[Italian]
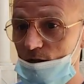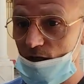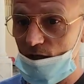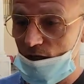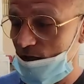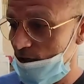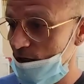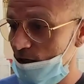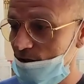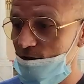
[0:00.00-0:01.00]

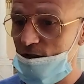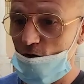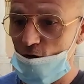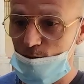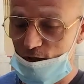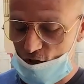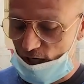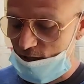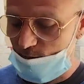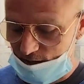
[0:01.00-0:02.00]
eh, attività
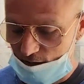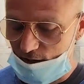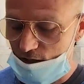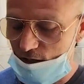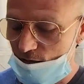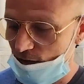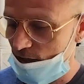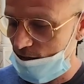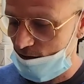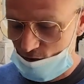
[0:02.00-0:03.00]
commerciali, partite
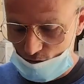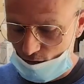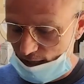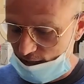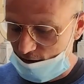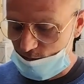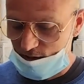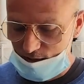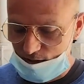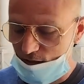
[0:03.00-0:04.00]
IVA, ristoranti,
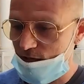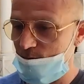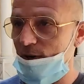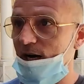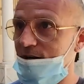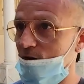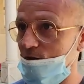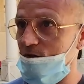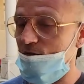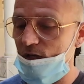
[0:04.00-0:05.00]
pizzerie, bar e
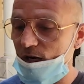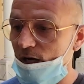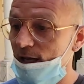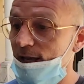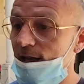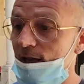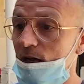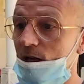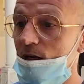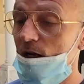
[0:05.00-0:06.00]
così via,
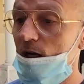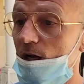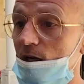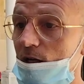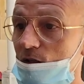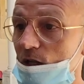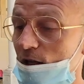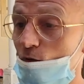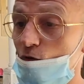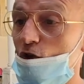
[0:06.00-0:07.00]

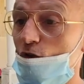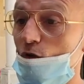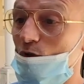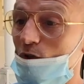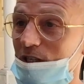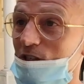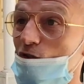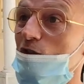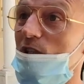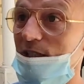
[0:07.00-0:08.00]
hanno uscito eh,
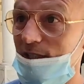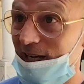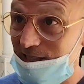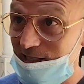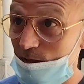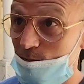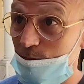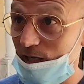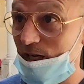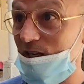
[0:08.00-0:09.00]
soldi di tasca per
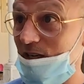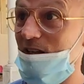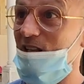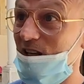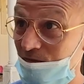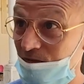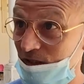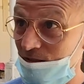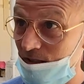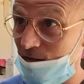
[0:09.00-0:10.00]
pagare gli
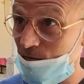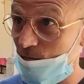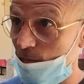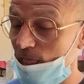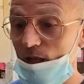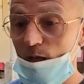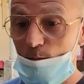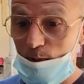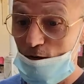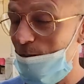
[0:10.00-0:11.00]
affitti,
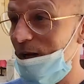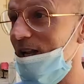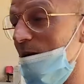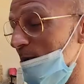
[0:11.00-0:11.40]
per non, parla